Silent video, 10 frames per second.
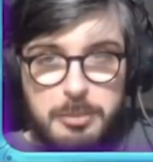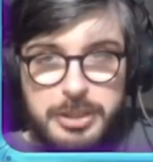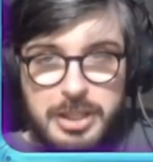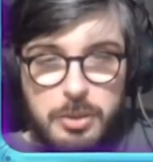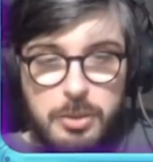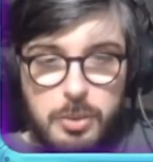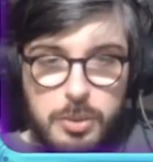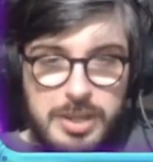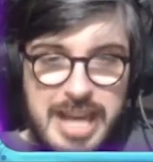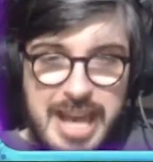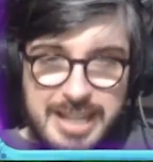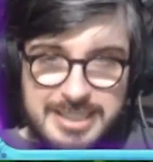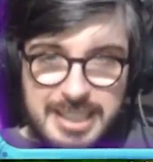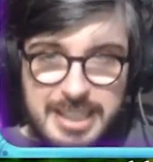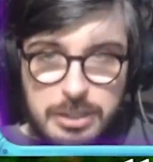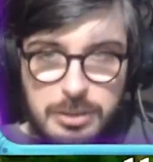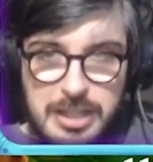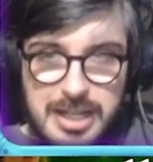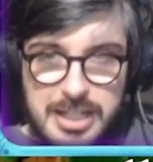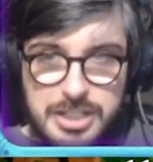Porque o, o Gex, aquele do
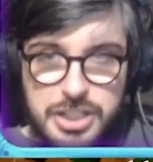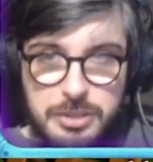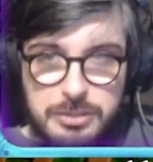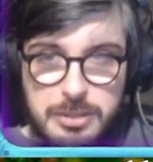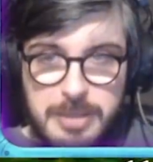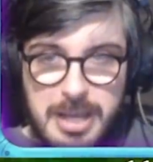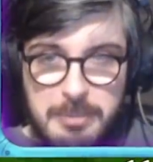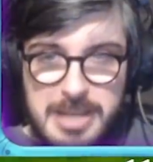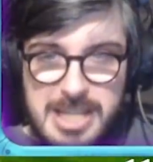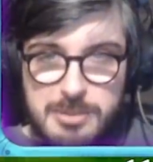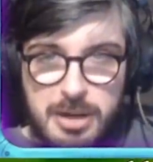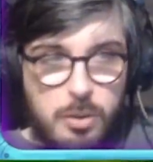lagartinho, também é a mesma